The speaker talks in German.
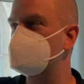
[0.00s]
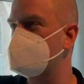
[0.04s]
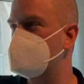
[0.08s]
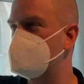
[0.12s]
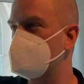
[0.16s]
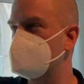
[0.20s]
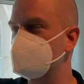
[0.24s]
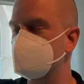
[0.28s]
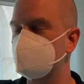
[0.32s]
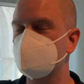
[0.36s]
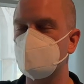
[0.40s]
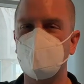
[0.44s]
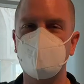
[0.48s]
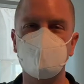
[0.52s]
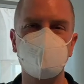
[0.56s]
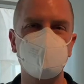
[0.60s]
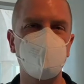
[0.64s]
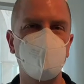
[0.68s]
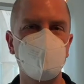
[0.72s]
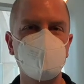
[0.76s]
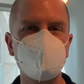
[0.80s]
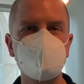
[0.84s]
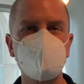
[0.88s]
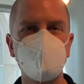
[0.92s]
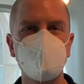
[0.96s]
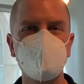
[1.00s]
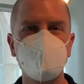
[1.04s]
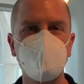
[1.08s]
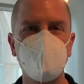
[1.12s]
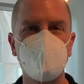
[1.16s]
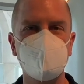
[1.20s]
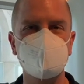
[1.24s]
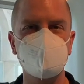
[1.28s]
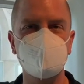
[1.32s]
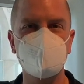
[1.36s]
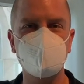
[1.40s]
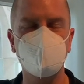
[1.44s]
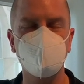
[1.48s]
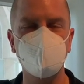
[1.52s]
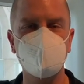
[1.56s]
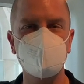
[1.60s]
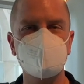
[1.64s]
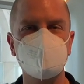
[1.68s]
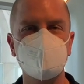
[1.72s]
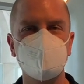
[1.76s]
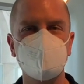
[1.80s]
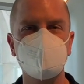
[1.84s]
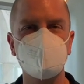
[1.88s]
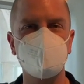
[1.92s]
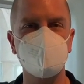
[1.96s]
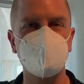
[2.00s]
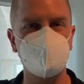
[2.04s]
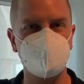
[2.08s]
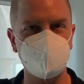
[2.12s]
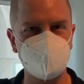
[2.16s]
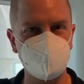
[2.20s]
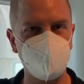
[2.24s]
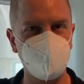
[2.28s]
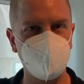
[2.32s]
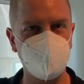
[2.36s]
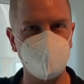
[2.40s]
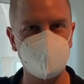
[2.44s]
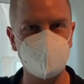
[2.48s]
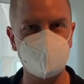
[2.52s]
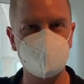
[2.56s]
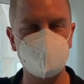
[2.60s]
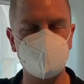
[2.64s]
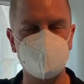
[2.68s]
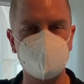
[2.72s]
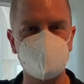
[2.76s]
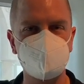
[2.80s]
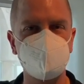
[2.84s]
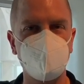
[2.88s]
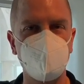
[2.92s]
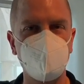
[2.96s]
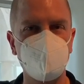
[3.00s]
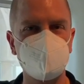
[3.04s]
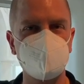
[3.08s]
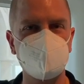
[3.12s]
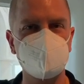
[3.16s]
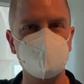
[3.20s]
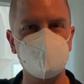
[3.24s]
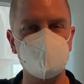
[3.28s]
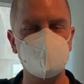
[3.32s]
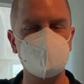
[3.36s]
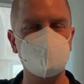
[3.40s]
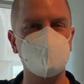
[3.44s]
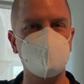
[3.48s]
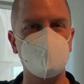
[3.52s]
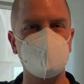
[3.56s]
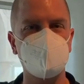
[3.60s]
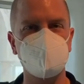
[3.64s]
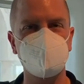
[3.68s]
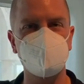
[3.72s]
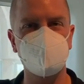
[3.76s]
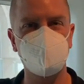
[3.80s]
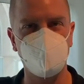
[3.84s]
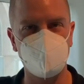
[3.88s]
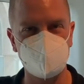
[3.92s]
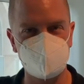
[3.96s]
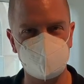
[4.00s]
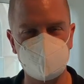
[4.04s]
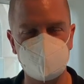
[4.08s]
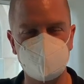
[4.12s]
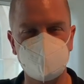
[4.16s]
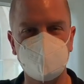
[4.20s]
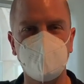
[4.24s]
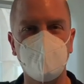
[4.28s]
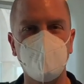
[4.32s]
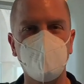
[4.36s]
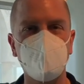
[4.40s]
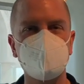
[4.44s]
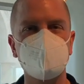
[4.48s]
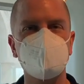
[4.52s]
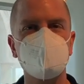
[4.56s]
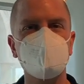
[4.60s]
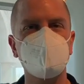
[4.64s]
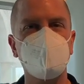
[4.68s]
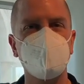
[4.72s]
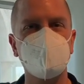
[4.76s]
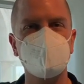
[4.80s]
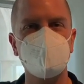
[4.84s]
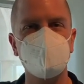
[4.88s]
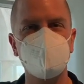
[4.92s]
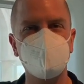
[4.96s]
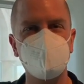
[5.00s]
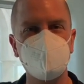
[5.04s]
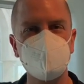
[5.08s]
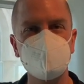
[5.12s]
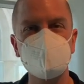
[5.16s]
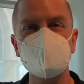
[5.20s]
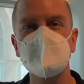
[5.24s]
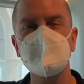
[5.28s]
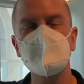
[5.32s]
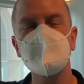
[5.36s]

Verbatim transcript: Wir haben uns gerade im Workshop hier angeguckt und mit den Mitarbeitern hier gesprochen. Natürlich werden die Porsche hier auch in Dubai gepflegt.